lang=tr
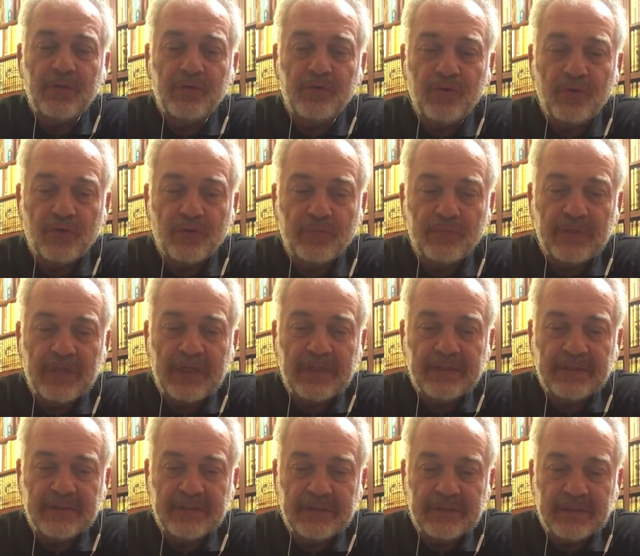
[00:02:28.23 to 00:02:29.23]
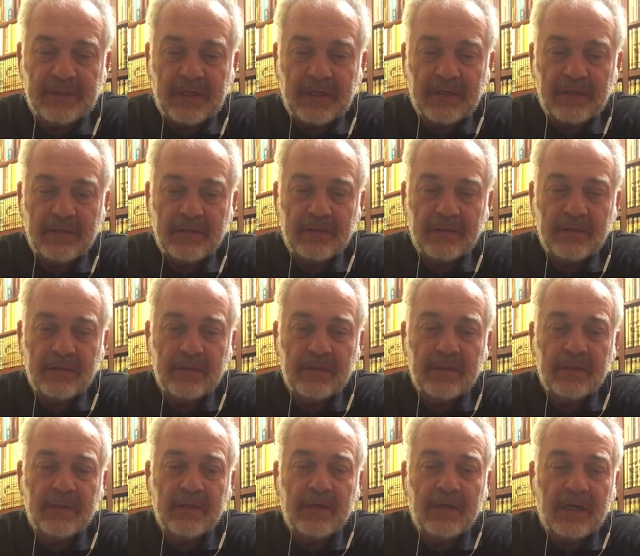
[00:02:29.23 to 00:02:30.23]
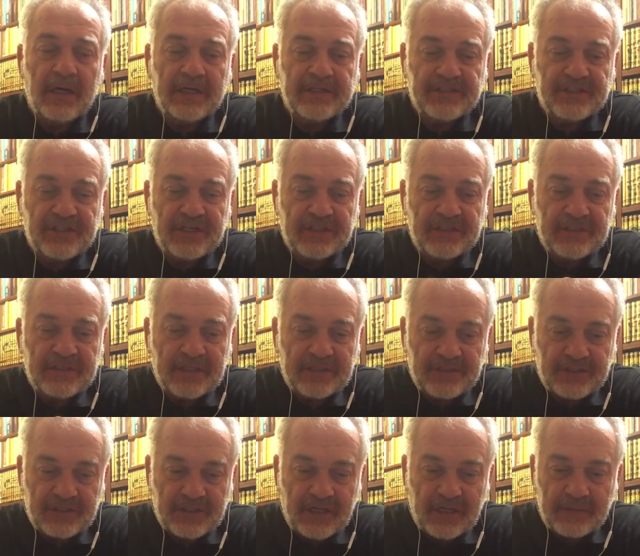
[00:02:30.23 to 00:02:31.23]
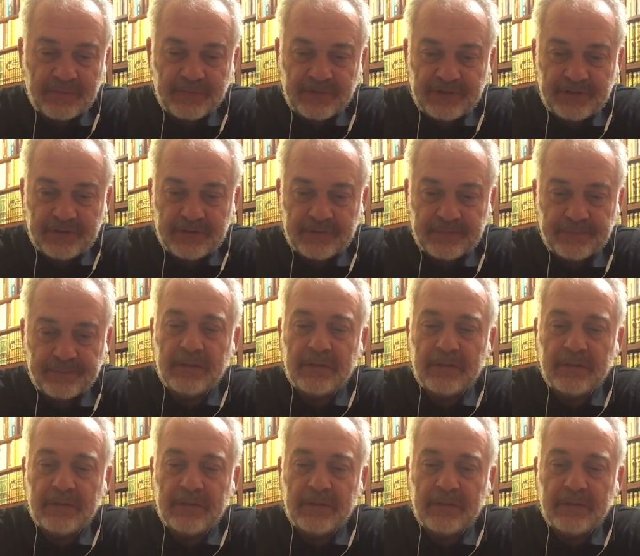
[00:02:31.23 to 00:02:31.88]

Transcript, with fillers: yorumlandığında Haccacı da çıkarmış,